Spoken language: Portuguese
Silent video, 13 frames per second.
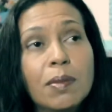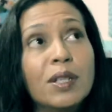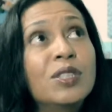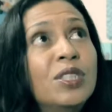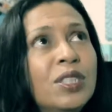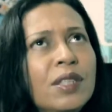
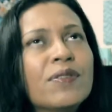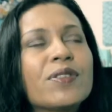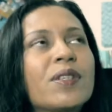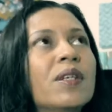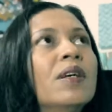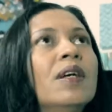Imagine
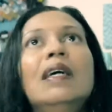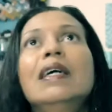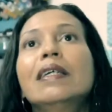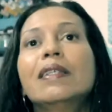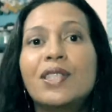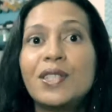você,
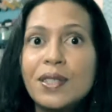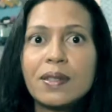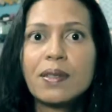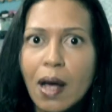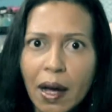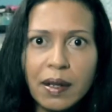
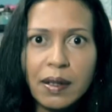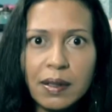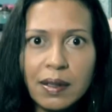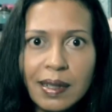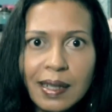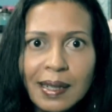
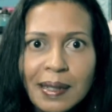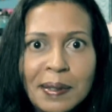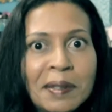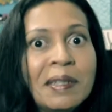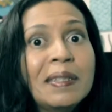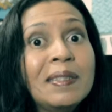design.
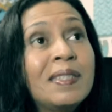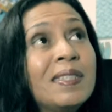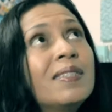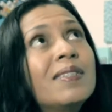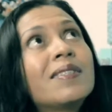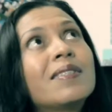
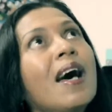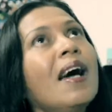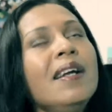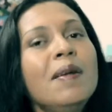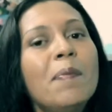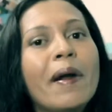
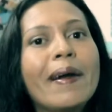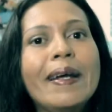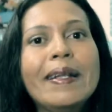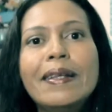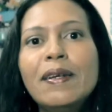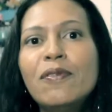Design para
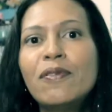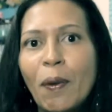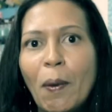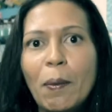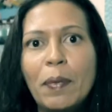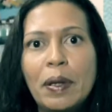quem tem
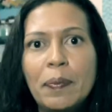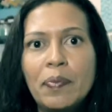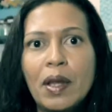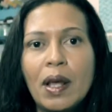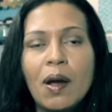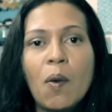fome.
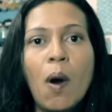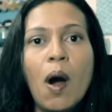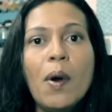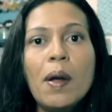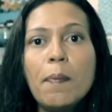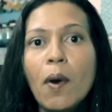
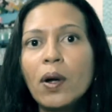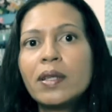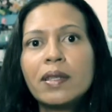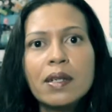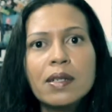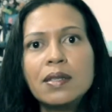Qual a
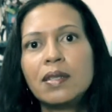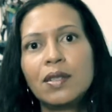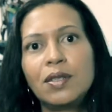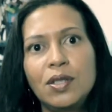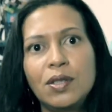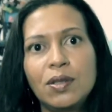
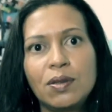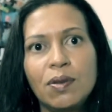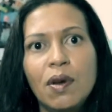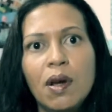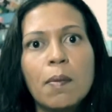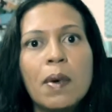importância
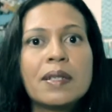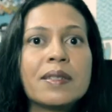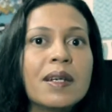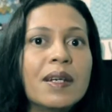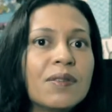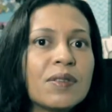disso?
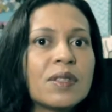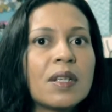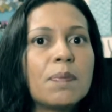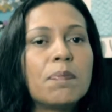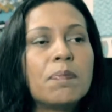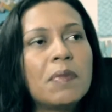Mas daí
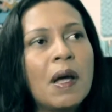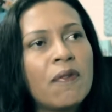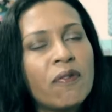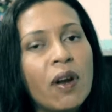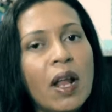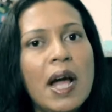você
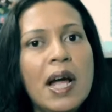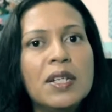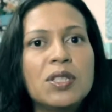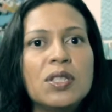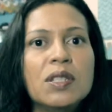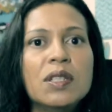
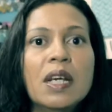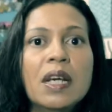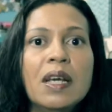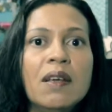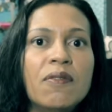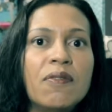reflete
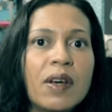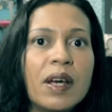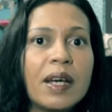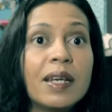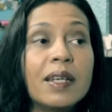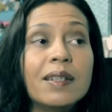e
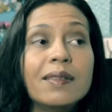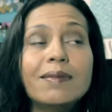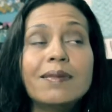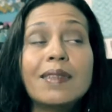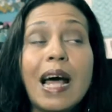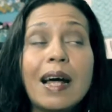vê que
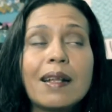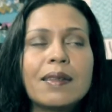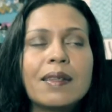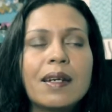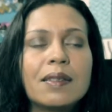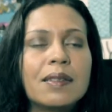
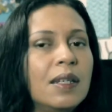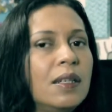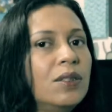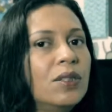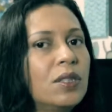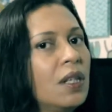nada
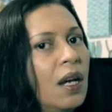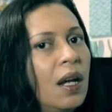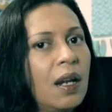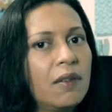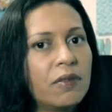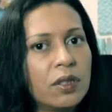tem de
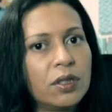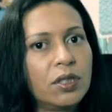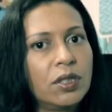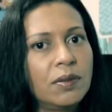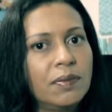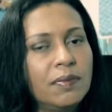
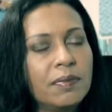relevante.